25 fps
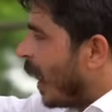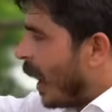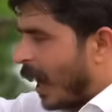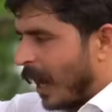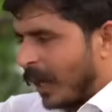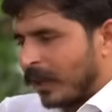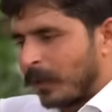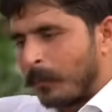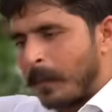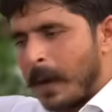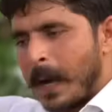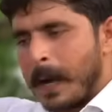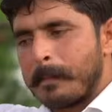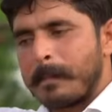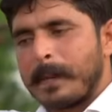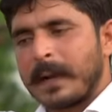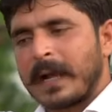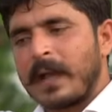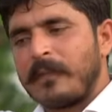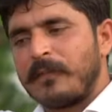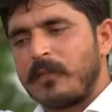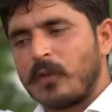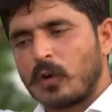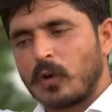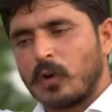आज वहाँ पे
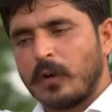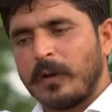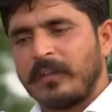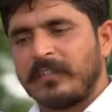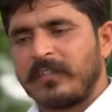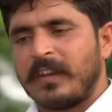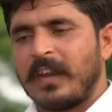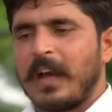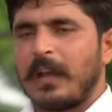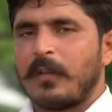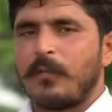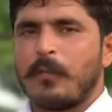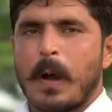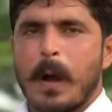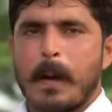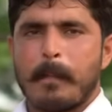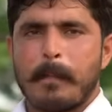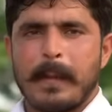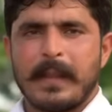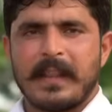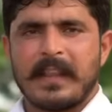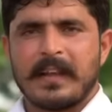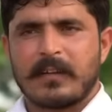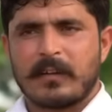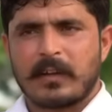गए फ़ोटो खींचने आज वहाँ
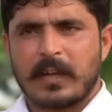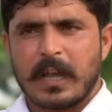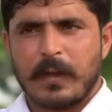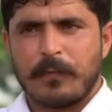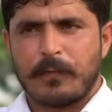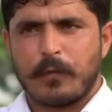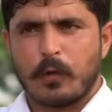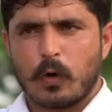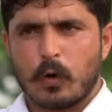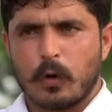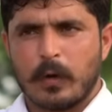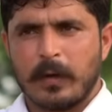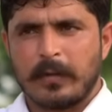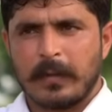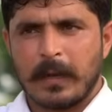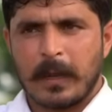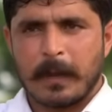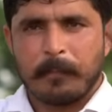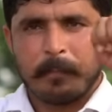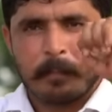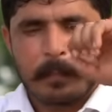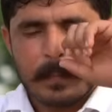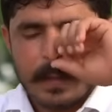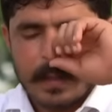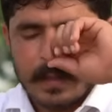पे गए फ़ोटो खींचने
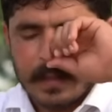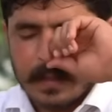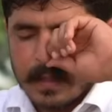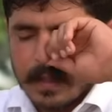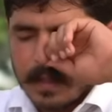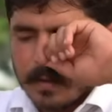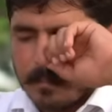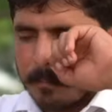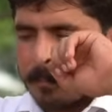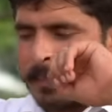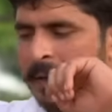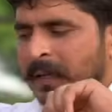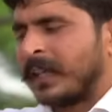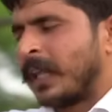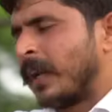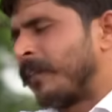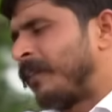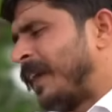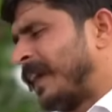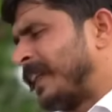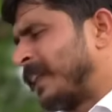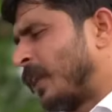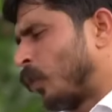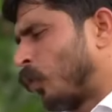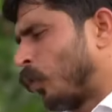मदर
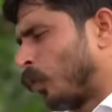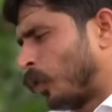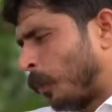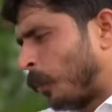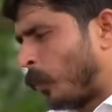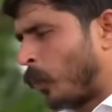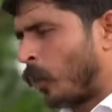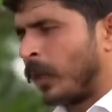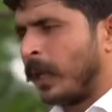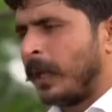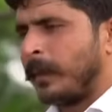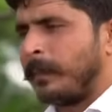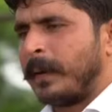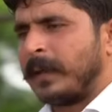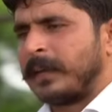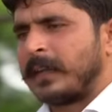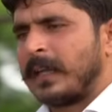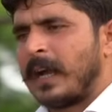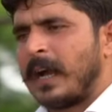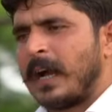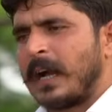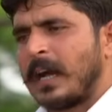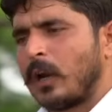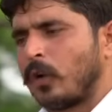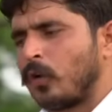फादर कुछ बोल नहीं
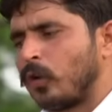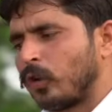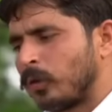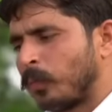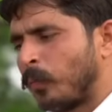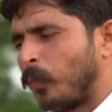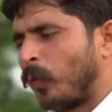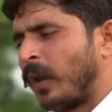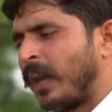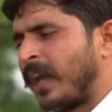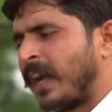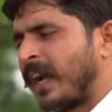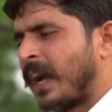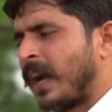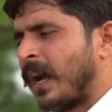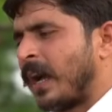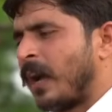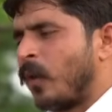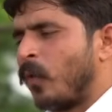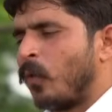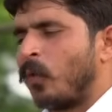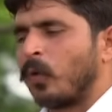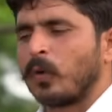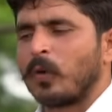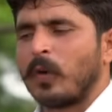पाता अगर कुछ बोलेगा
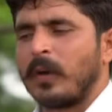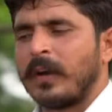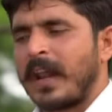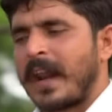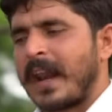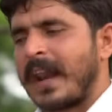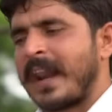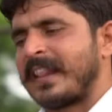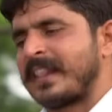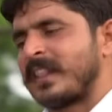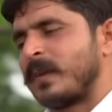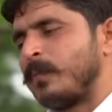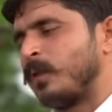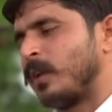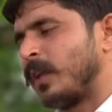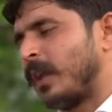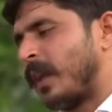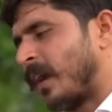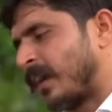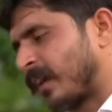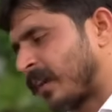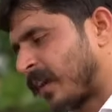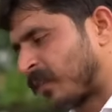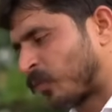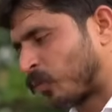उनको डर रहता भी कि
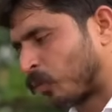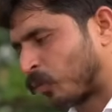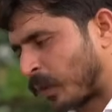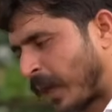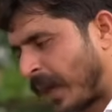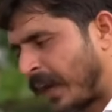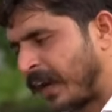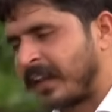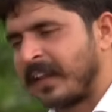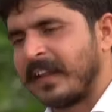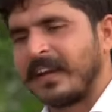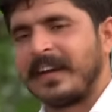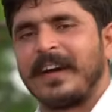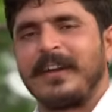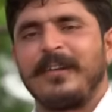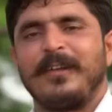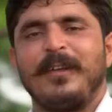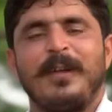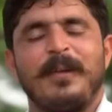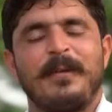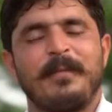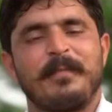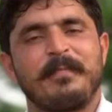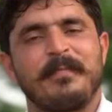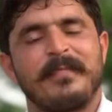लड़का सुसाइड ना कर
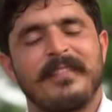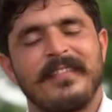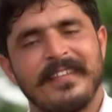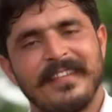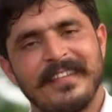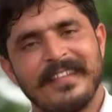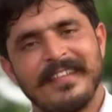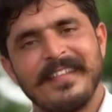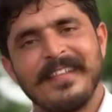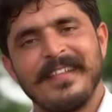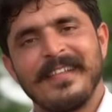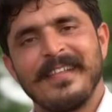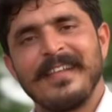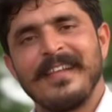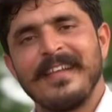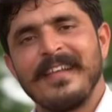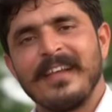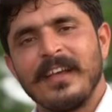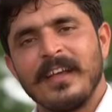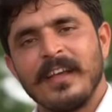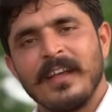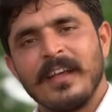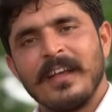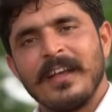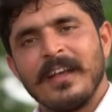दे
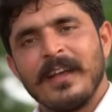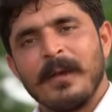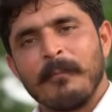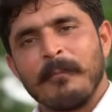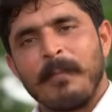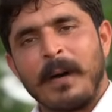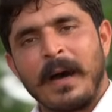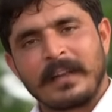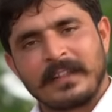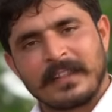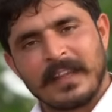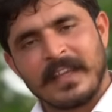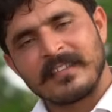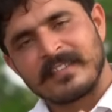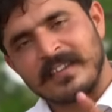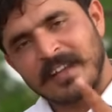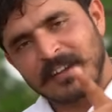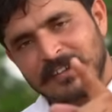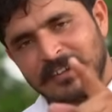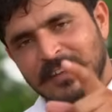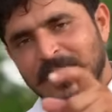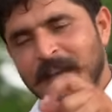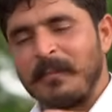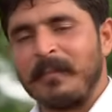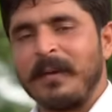बातें
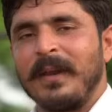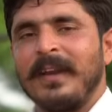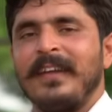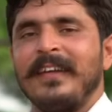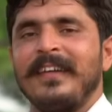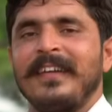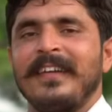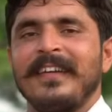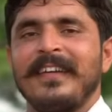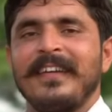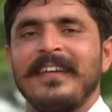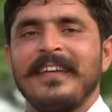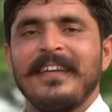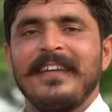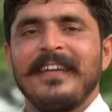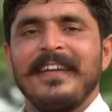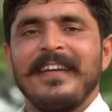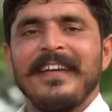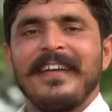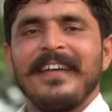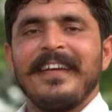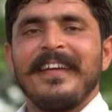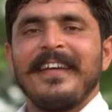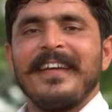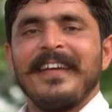सच्ची है मेरी
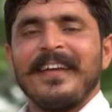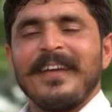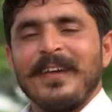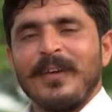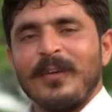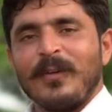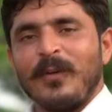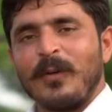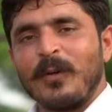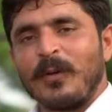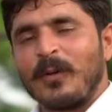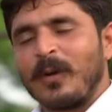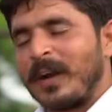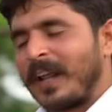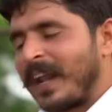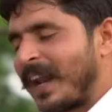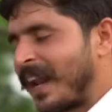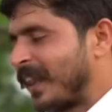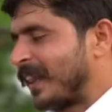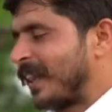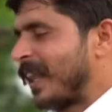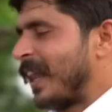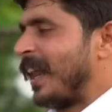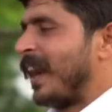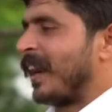उनको डर
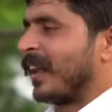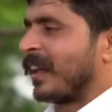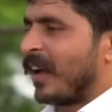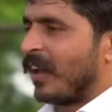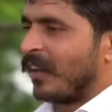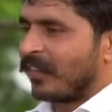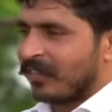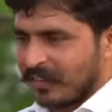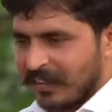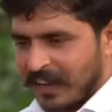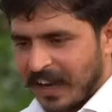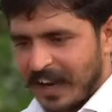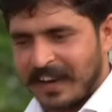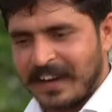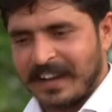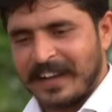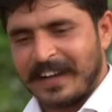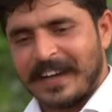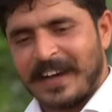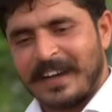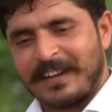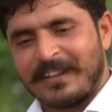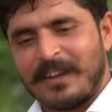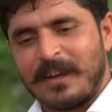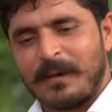रहता है लड़का सुसाइड ना
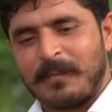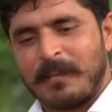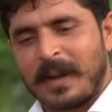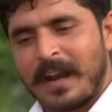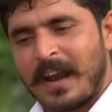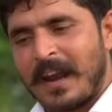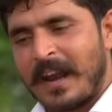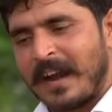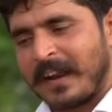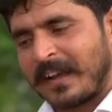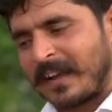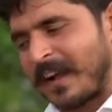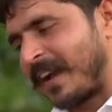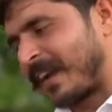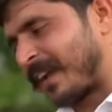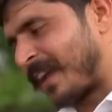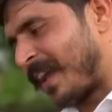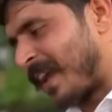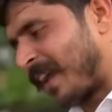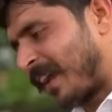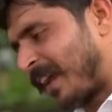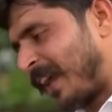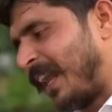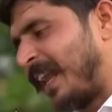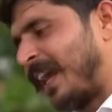कर दे हमारा लड़का
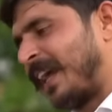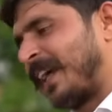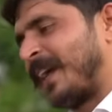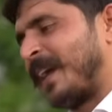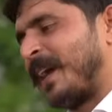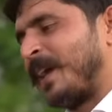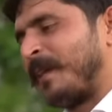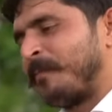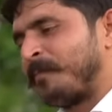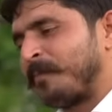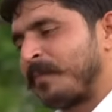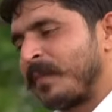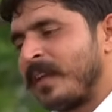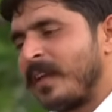के एक ही लड़का है